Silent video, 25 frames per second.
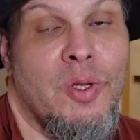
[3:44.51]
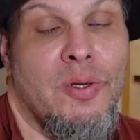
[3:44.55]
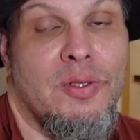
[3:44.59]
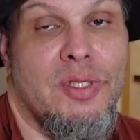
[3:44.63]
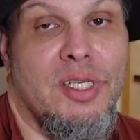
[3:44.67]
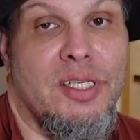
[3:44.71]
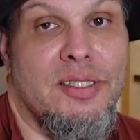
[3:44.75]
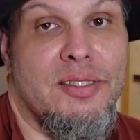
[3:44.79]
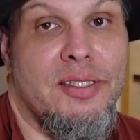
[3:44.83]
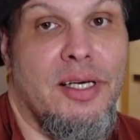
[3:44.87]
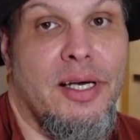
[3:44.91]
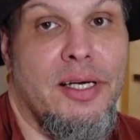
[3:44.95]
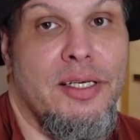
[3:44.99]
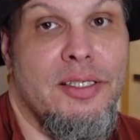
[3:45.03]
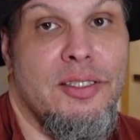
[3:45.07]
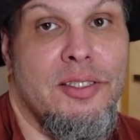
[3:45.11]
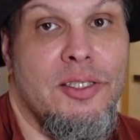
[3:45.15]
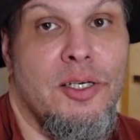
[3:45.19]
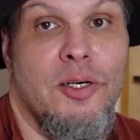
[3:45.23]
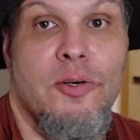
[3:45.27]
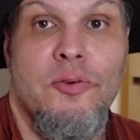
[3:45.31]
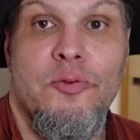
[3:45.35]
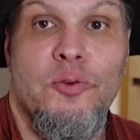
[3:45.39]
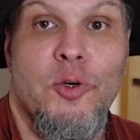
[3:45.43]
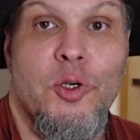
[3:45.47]
das
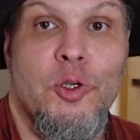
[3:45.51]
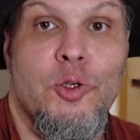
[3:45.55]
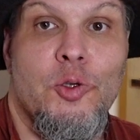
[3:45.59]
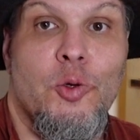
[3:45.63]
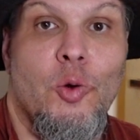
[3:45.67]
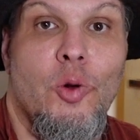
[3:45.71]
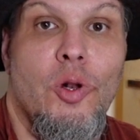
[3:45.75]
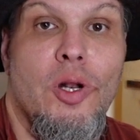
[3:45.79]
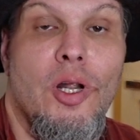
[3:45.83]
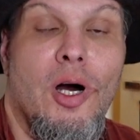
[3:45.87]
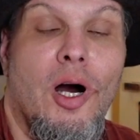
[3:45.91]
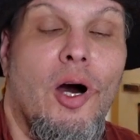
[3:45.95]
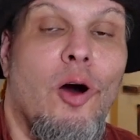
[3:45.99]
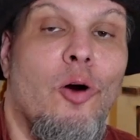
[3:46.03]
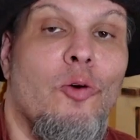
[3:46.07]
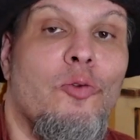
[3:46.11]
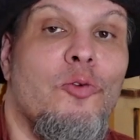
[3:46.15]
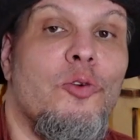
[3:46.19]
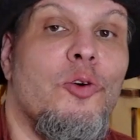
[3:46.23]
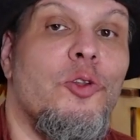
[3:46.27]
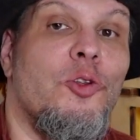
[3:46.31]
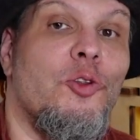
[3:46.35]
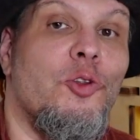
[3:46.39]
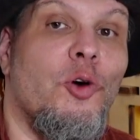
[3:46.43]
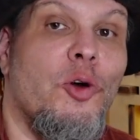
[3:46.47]
heißt von Null
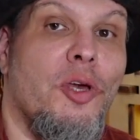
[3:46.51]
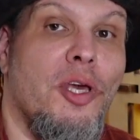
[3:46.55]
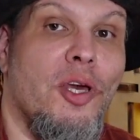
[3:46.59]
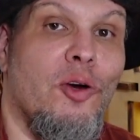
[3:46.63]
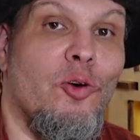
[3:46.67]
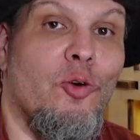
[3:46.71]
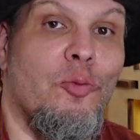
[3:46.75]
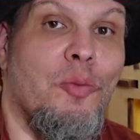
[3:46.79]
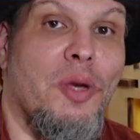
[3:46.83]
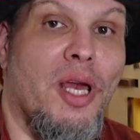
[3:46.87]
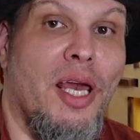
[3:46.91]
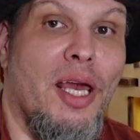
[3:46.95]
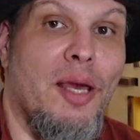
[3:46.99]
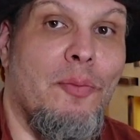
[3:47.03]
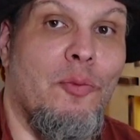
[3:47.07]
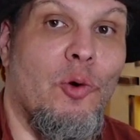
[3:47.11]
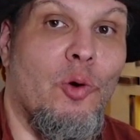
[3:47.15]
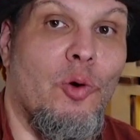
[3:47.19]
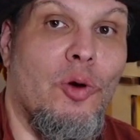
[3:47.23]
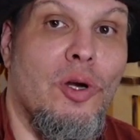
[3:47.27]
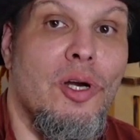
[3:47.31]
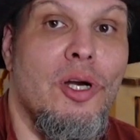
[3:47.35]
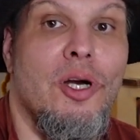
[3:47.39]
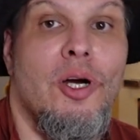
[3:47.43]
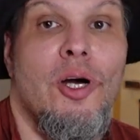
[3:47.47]
auf neue
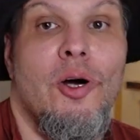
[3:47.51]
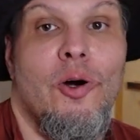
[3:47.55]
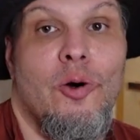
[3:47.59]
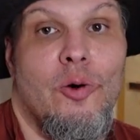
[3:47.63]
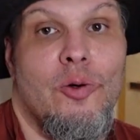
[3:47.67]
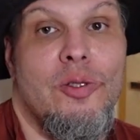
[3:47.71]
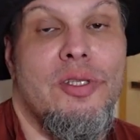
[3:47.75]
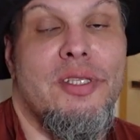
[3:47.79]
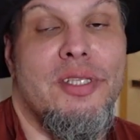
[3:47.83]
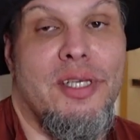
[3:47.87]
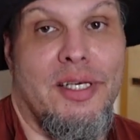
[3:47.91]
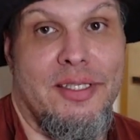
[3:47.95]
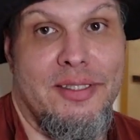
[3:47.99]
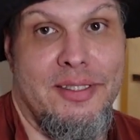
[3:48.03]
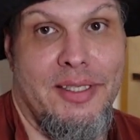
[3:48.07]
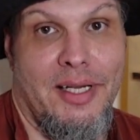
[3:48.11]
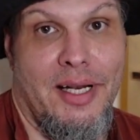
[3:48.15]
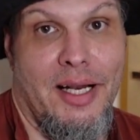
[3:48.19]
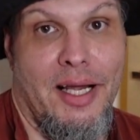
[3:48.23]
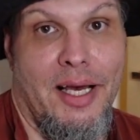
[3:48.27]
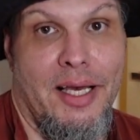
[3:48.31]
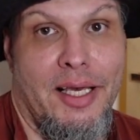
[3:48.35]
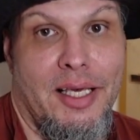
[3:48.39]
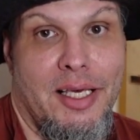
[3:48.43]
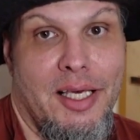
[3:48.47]
Umgebung und das
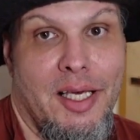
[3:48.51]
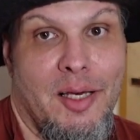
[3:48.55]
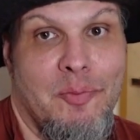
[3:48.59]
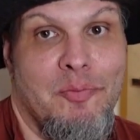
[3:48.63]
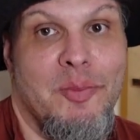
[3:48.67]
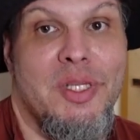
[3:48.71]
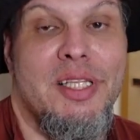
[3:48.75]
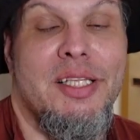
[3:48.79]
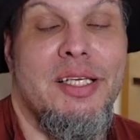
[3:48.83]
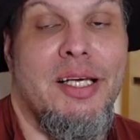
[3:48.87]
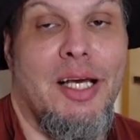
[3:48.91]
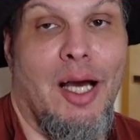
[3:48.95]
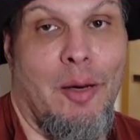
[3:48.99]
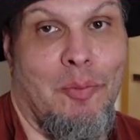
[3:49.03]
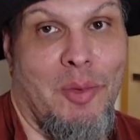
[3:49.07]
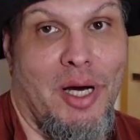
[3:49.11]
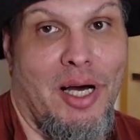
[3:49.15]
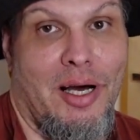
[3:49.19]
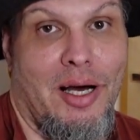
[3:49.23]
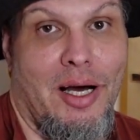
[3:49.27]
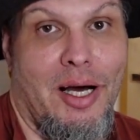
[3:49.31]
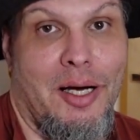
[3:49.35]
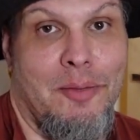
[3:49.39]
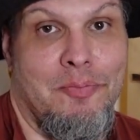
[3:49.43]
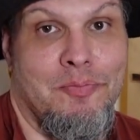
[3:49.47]
gleich mit
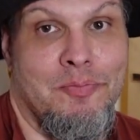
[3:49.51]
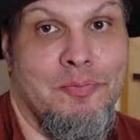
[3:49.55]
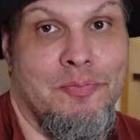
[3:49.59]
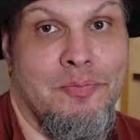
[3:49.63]
Kamera.